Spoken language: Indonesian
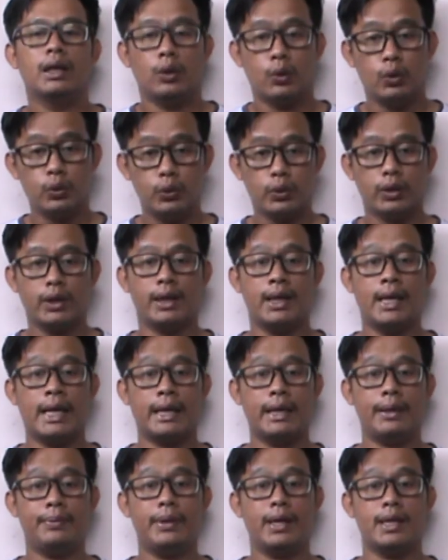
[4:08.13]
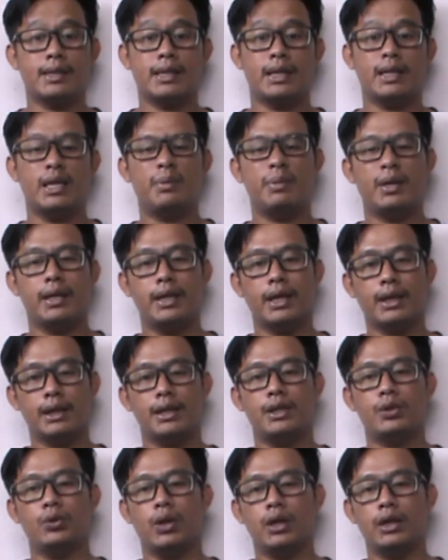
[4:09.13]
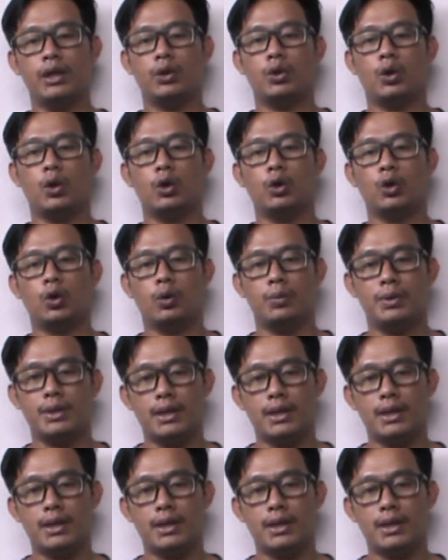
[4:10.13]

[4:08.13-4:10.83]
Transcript: untuk kenari biasanya banyak dijual di toko-toko